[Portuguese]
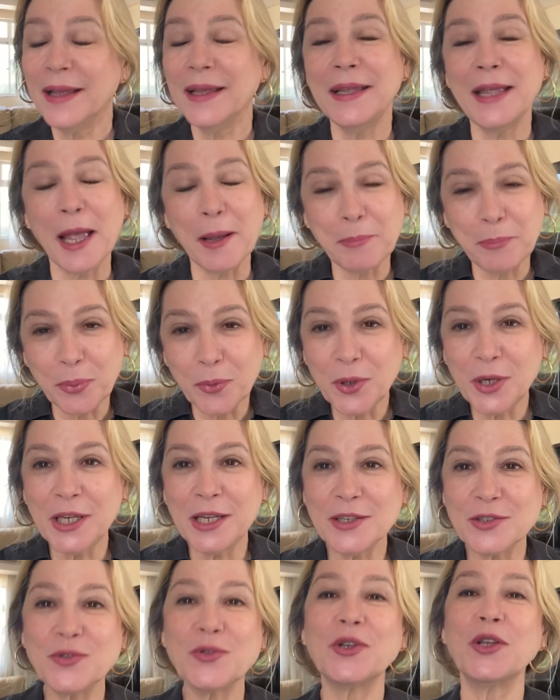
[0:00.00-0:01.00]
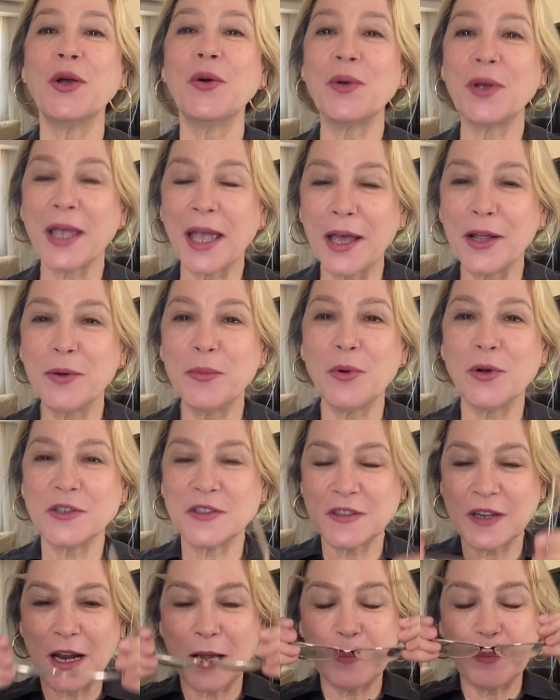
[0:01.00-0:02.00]
E é por isso que eu quero
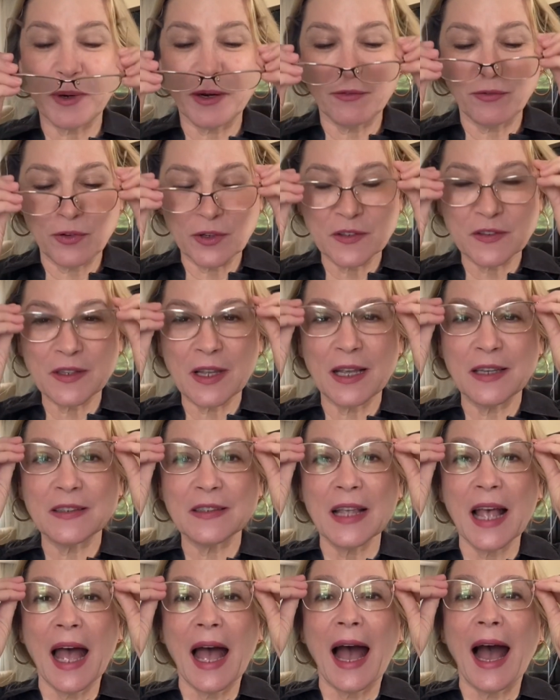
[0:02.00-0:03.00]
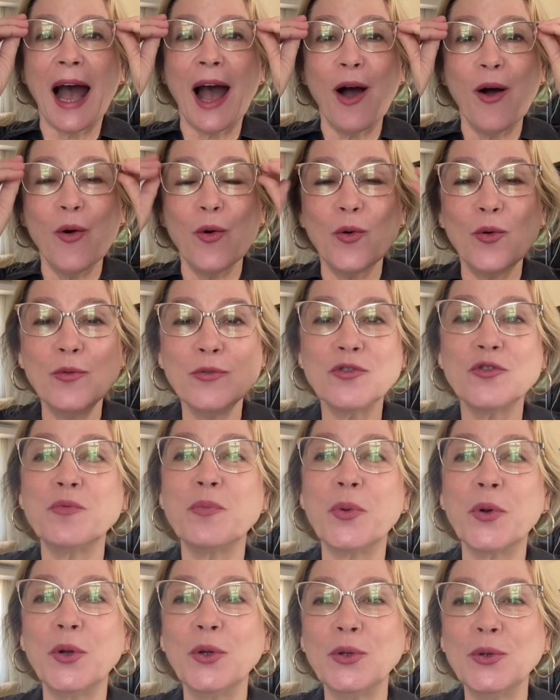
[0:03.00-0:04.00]
mostrar para vocês alguns
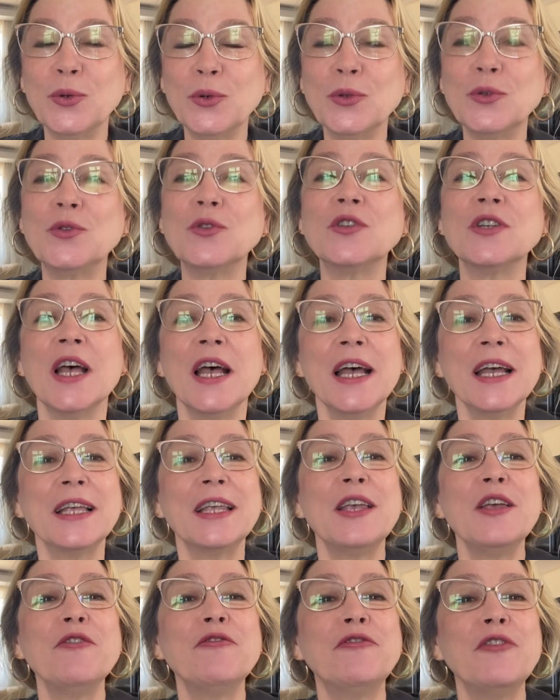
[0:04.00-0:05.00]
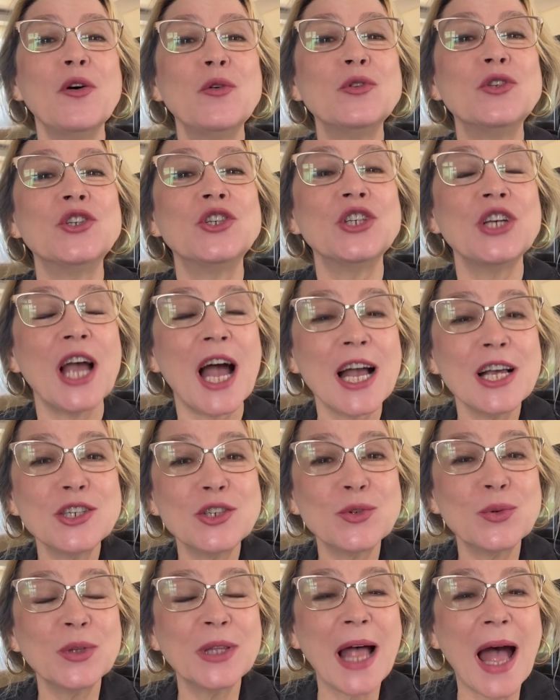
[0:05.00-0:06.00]
produtos que vão te
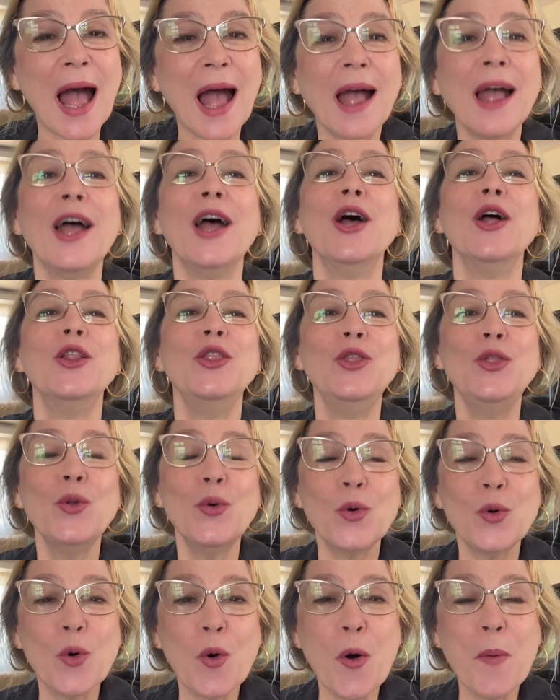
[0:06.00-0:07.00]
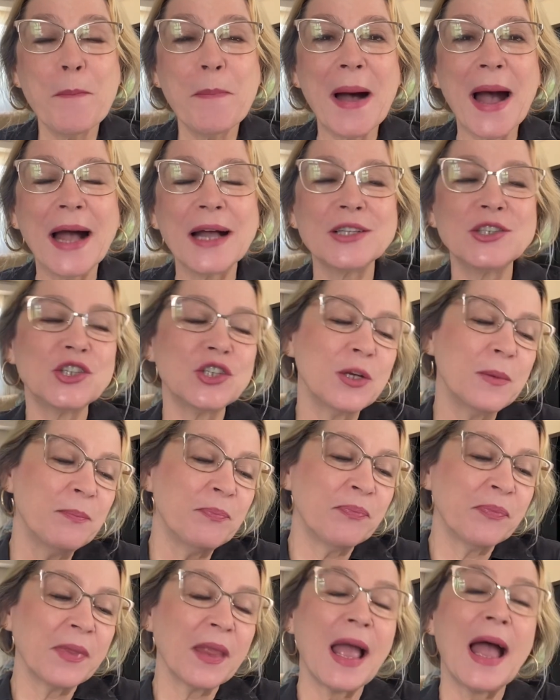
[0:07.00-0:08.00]
ajudar no combate
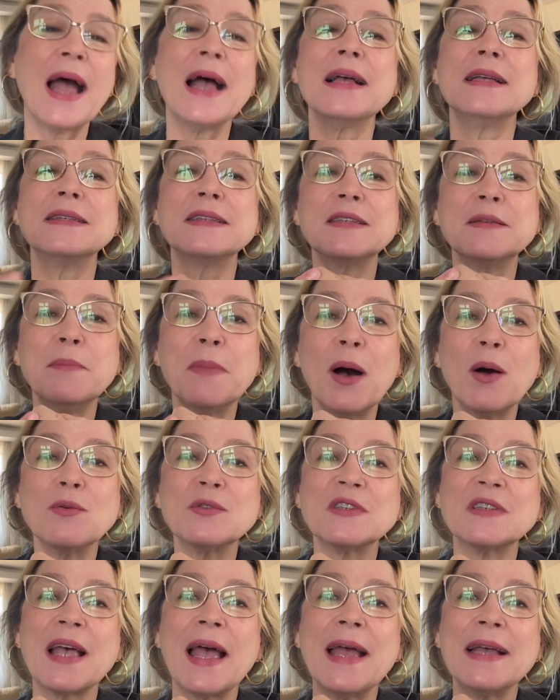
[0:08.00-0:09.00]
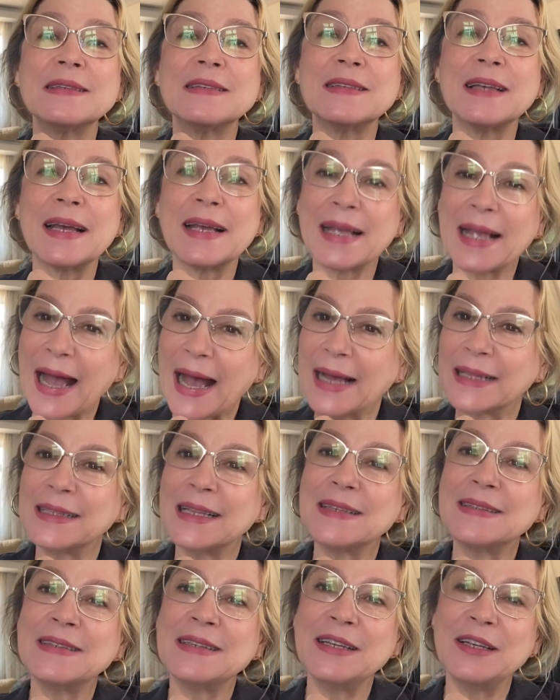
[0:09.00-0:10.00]
às mãos
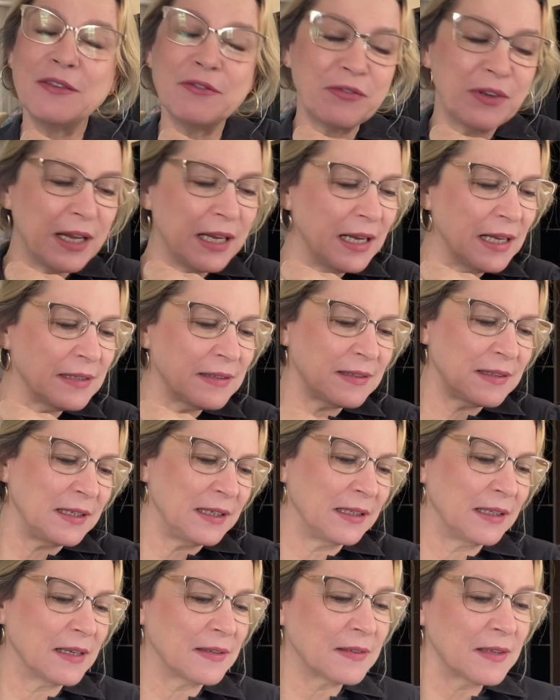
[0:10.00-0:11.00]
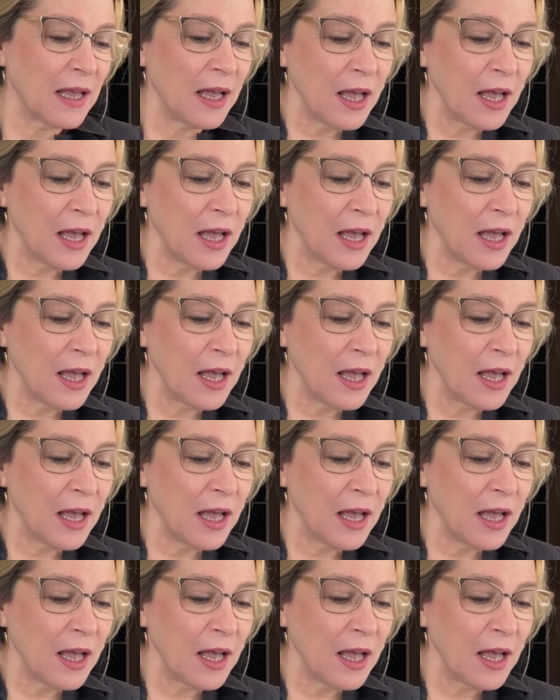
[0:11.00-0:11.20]
ressecadas e envelhecidas.